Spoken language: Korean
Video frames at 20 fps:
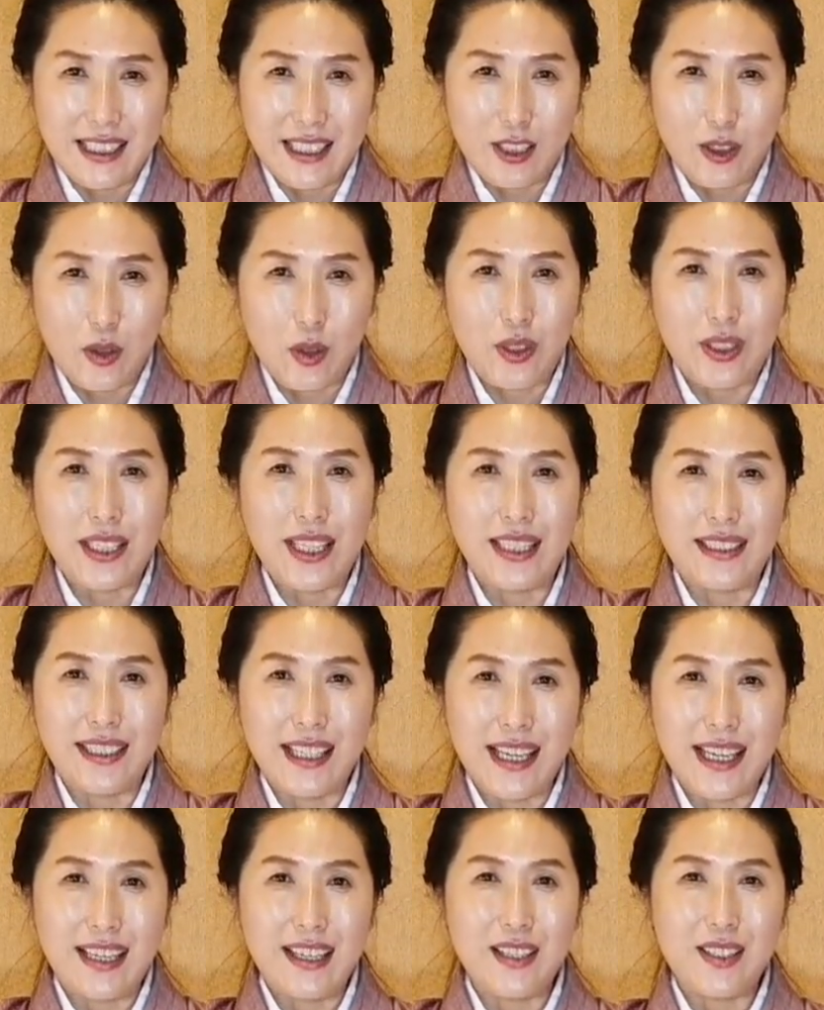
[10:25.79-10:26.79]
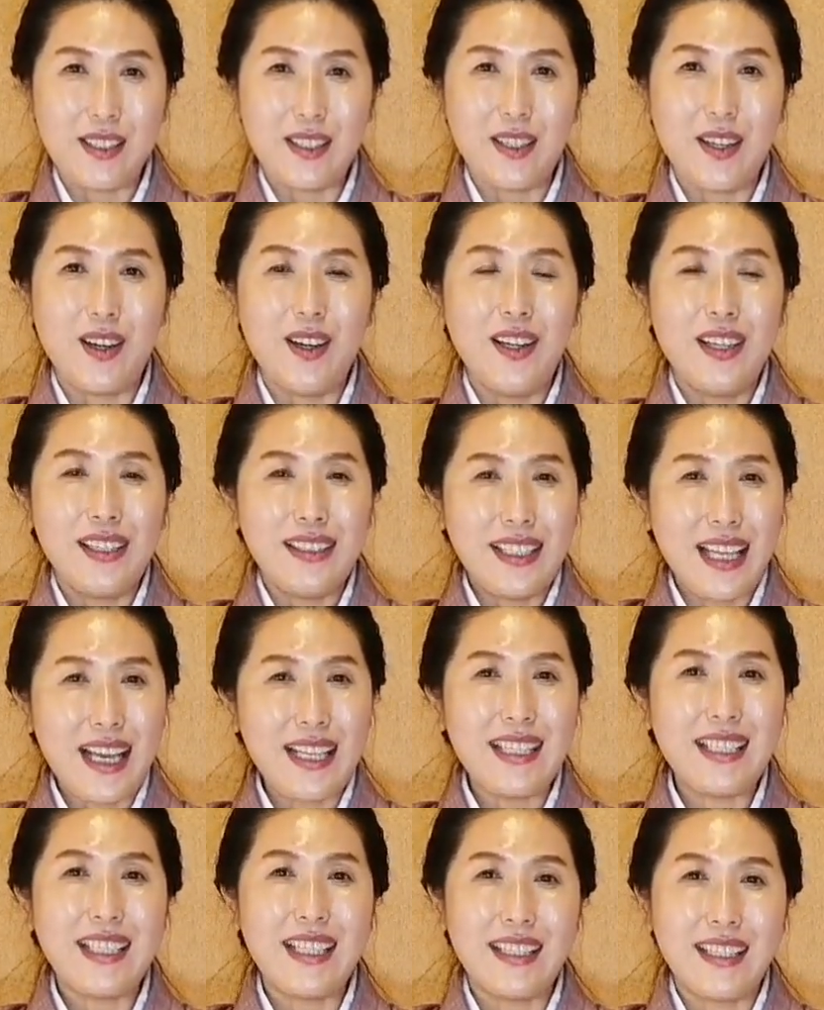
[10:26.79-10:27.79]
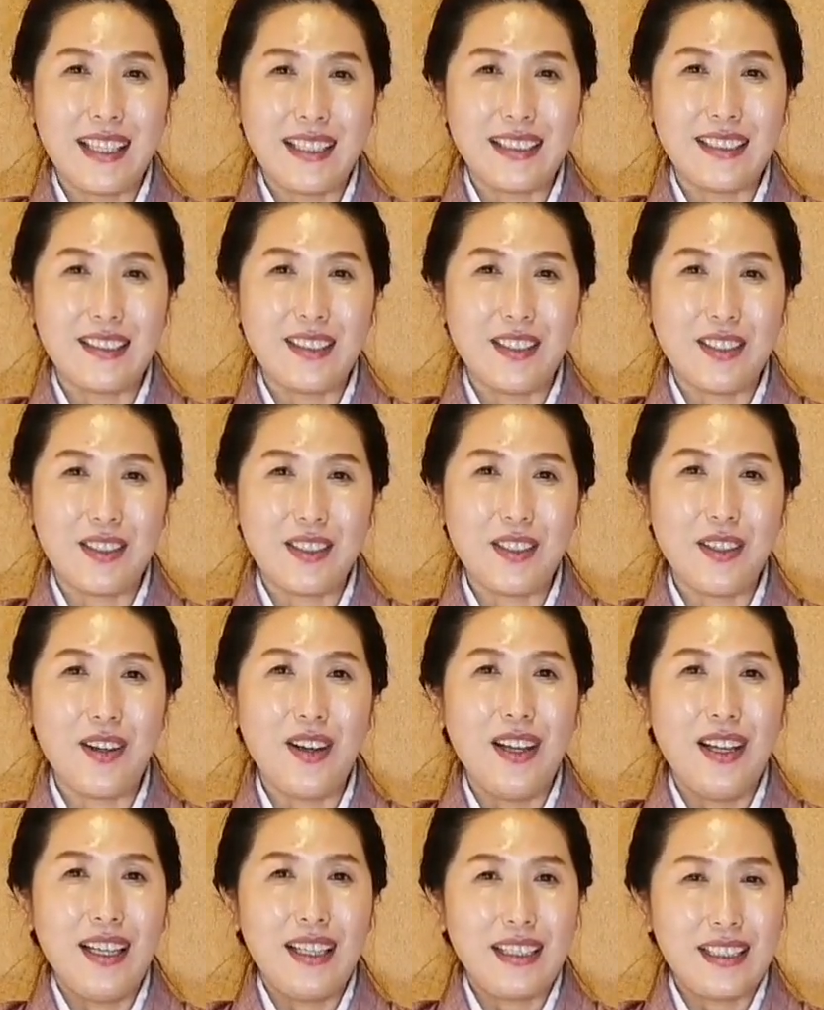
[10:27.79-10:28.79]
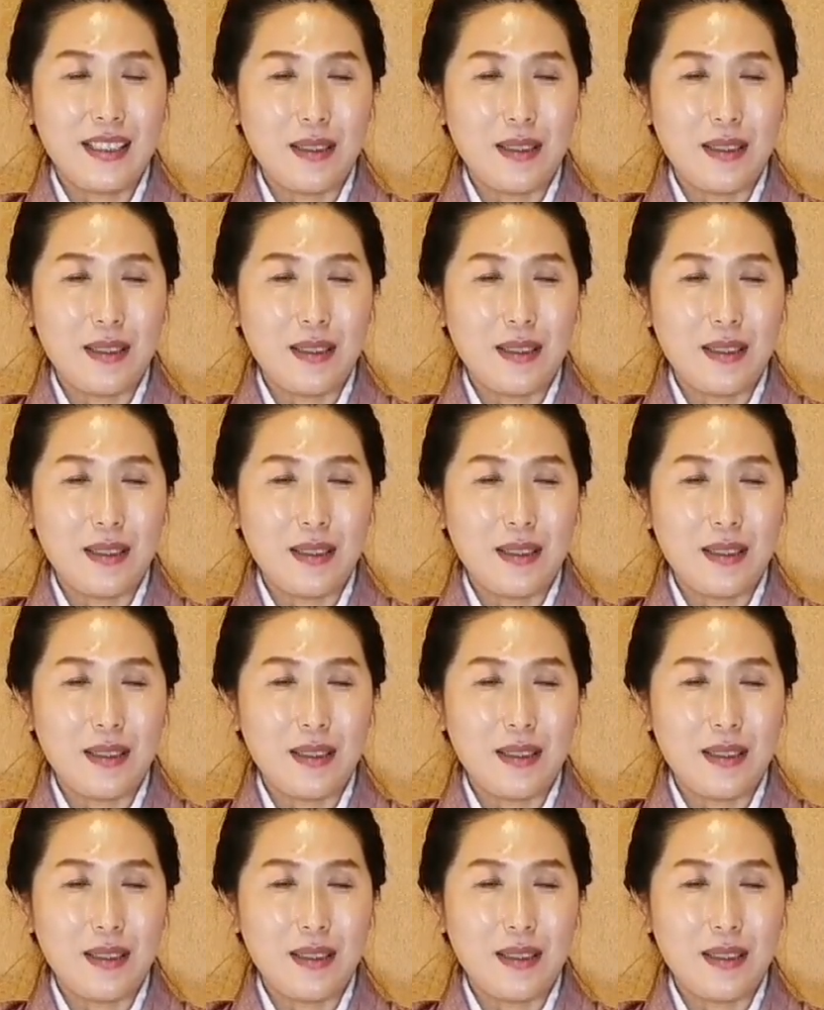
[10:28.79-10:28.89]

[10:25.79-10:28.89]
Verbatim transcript: 이제 주인에 의하여서 타지게 되는 거죠.